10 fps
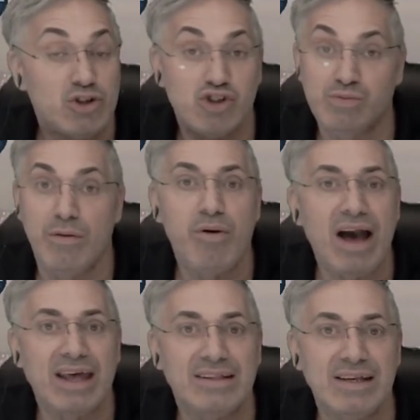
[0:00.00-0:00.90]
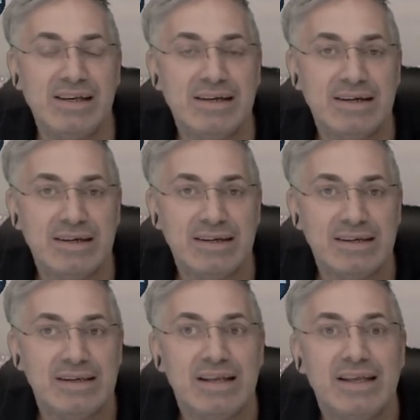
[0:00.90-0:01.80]
tu peux pas arrêter
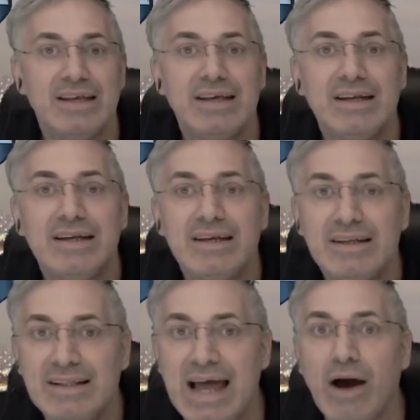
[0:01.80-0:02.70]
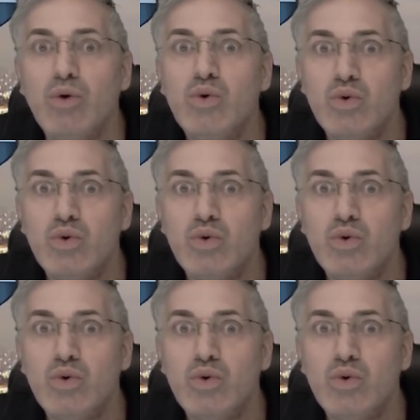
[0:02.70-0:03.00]
la roue